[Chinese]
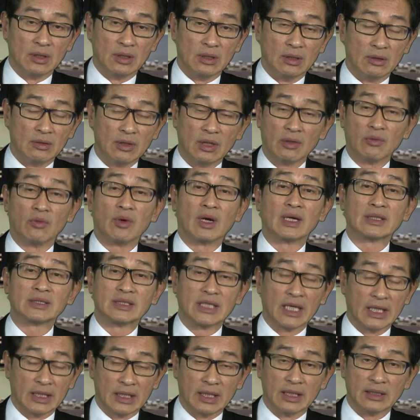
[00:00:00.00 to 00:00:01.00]
乱花
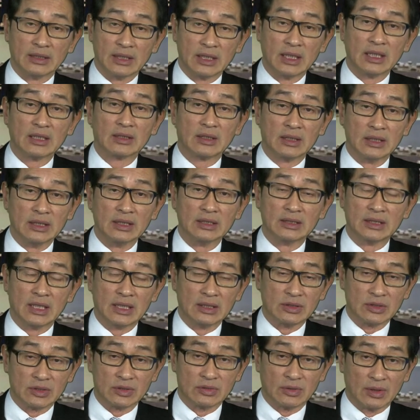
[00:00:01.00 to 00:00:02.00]
钱了，应该可以这样
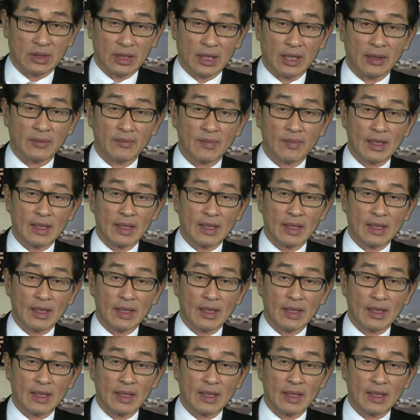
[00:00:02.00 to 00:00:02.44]
说了。